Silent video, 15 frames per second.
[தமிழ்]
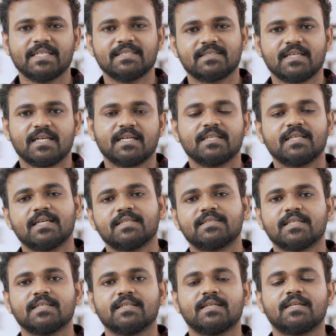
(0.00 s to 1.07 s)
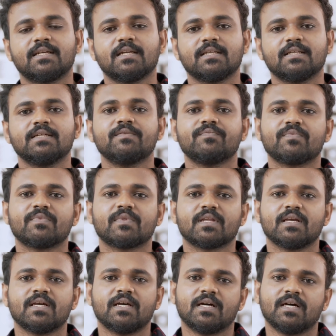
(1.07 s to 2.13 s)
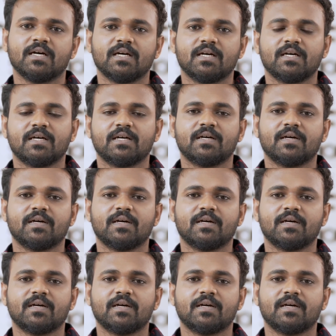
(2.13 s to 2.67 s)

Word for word: தான் நான் செஞ்சுருக்கேன் எந்த ஒரு